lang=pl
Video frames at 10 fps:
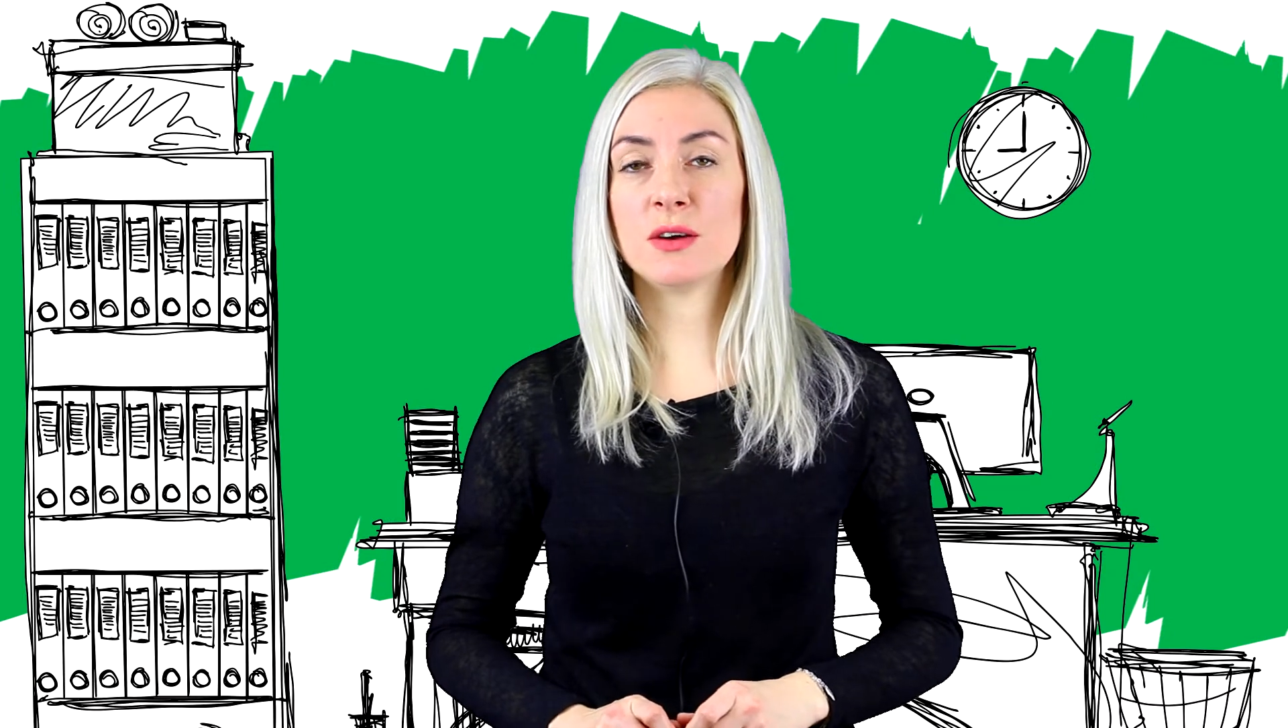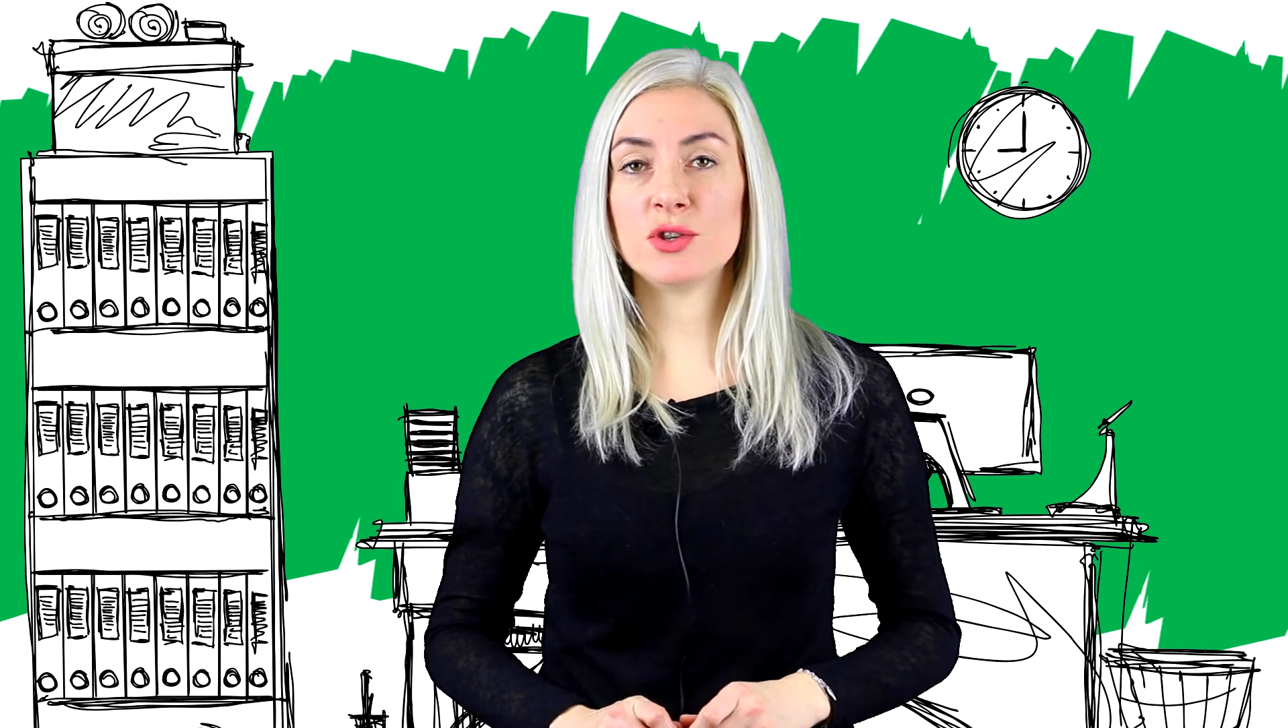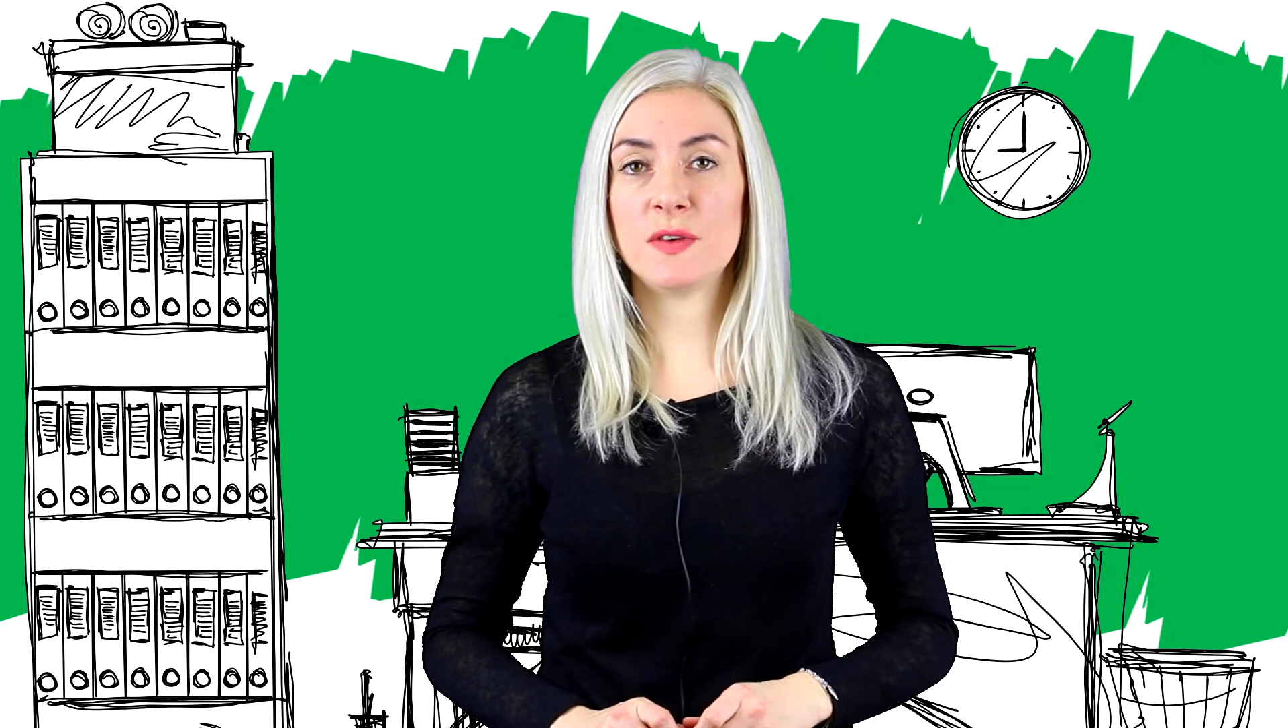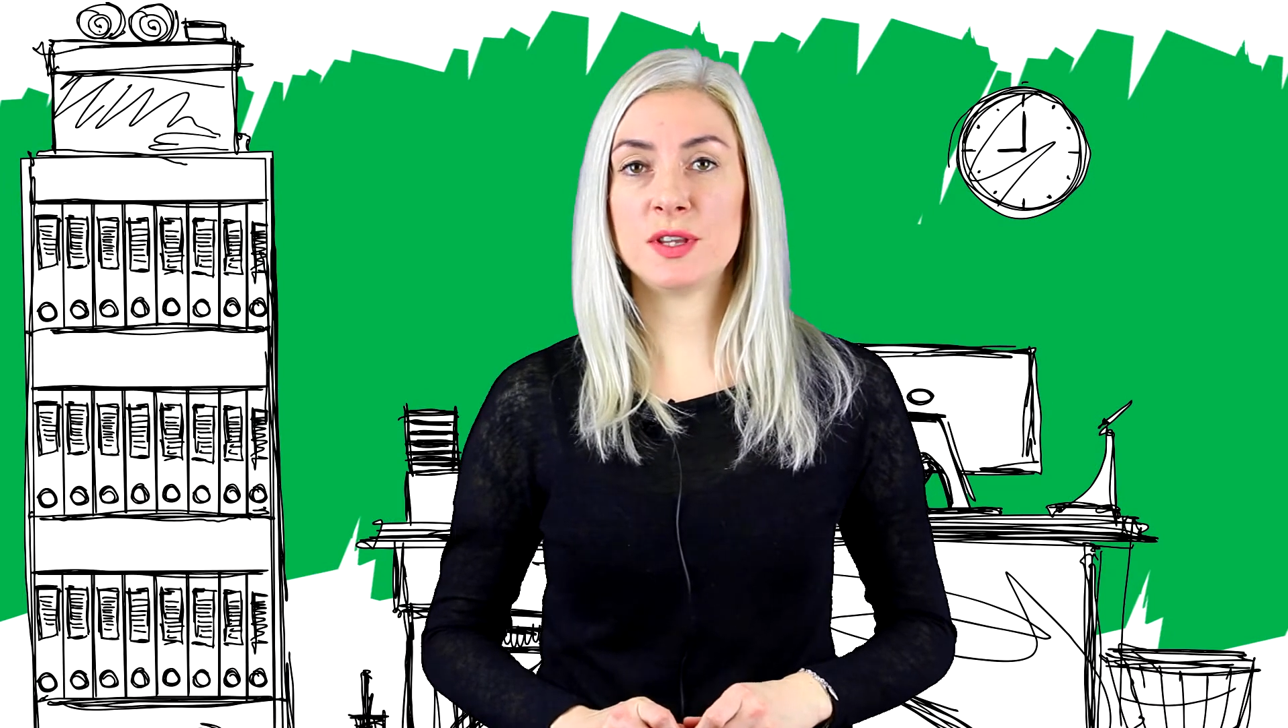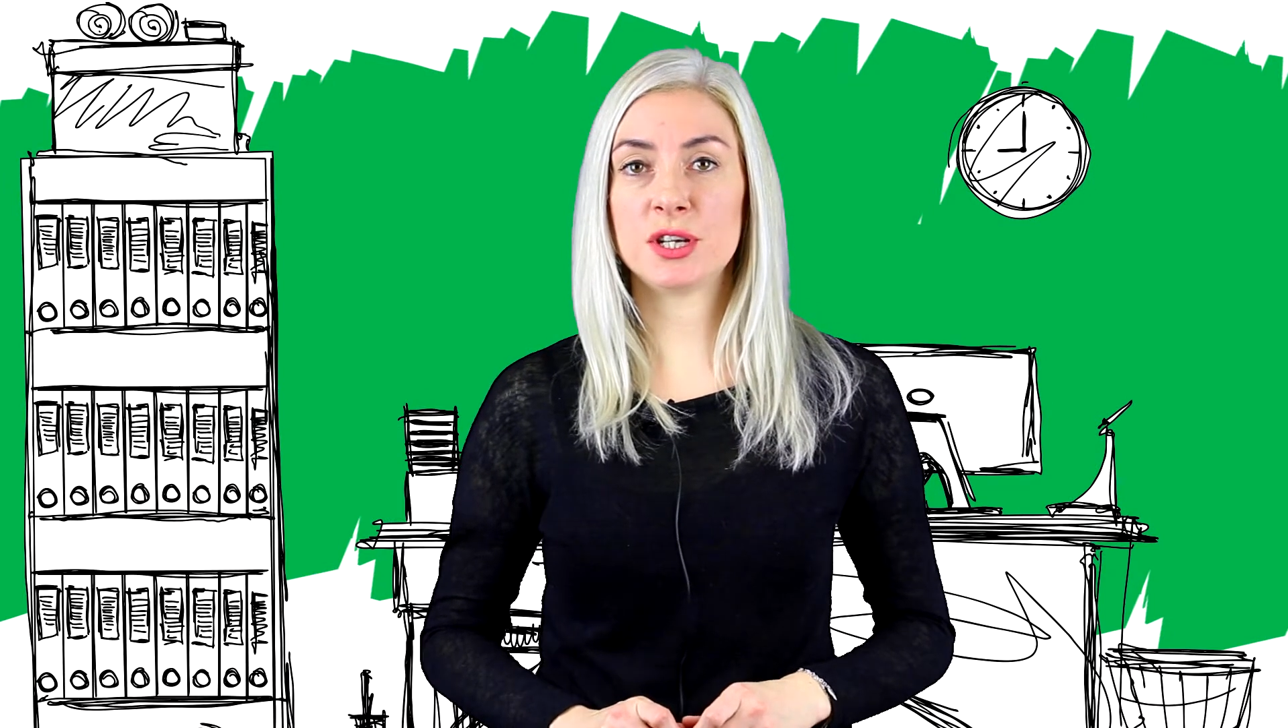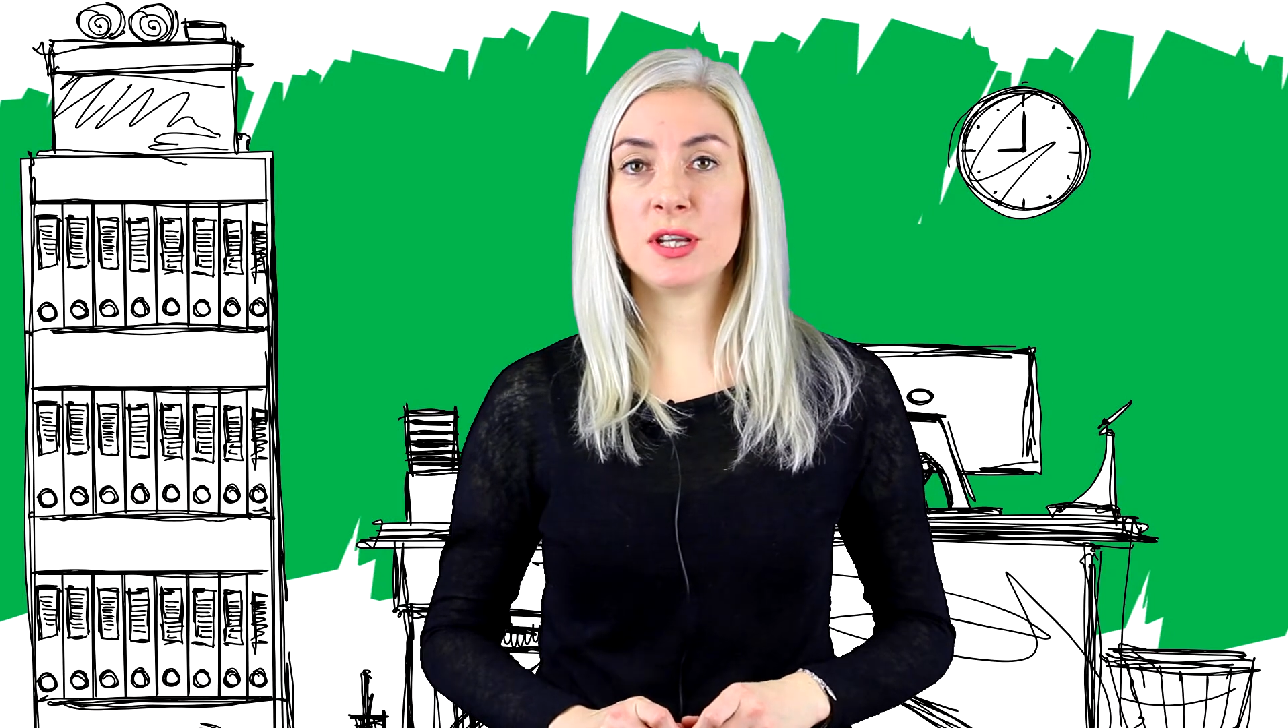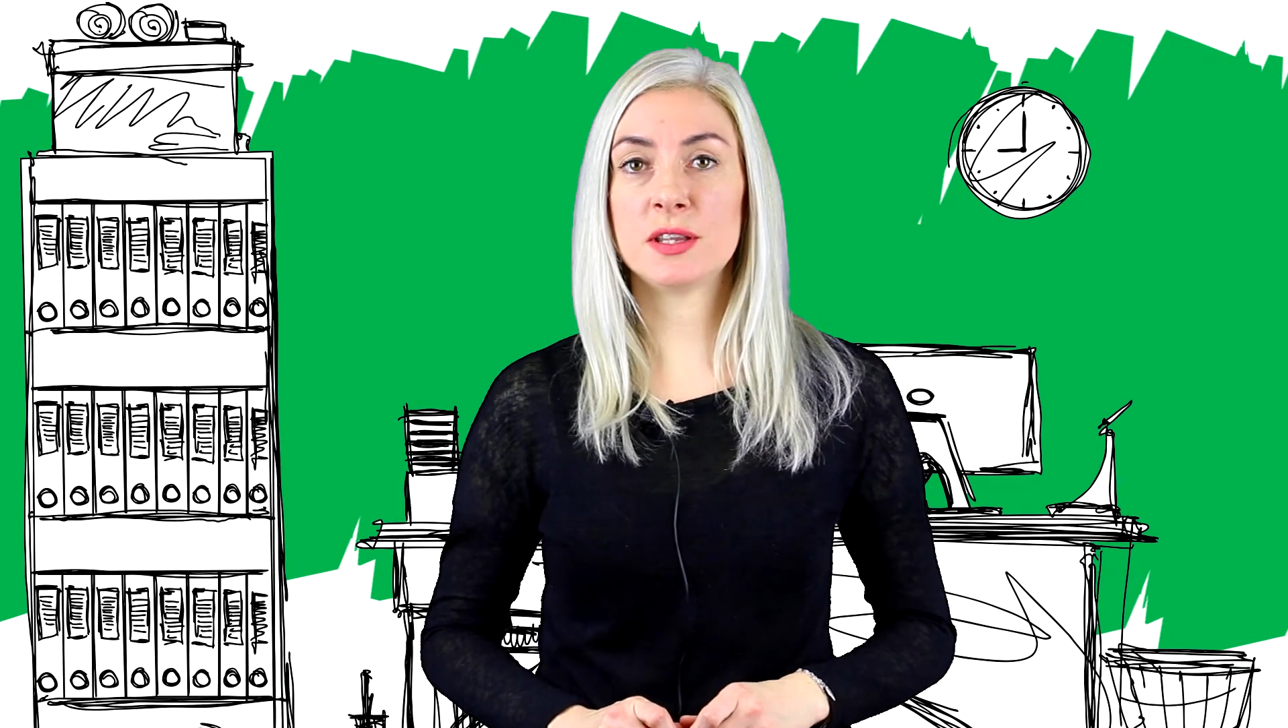oświadczenia